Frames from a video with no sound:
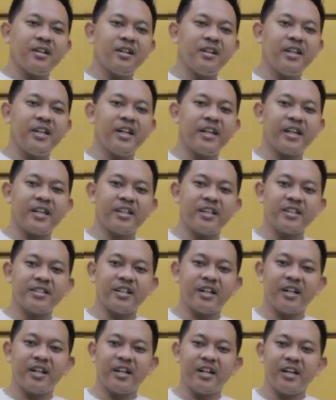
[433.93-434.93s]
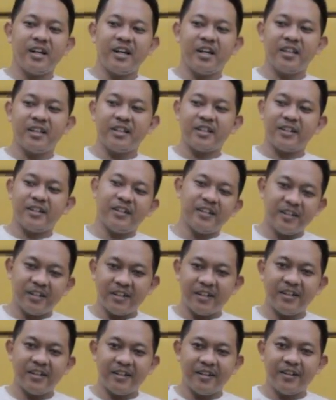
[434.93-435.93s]
liriknya sangat
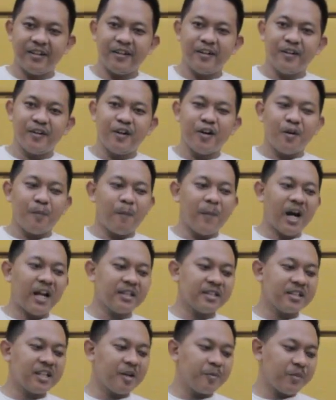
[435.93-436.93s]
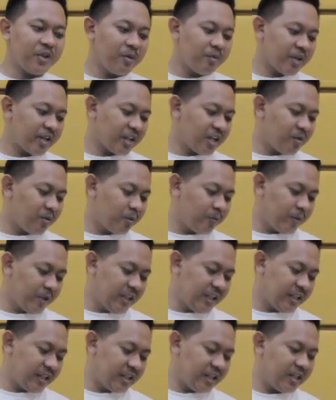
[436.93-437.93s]
mantap ya mereka
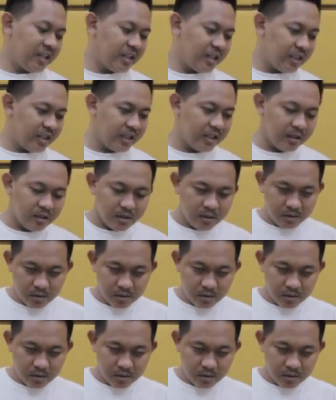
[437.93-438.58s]
memiliki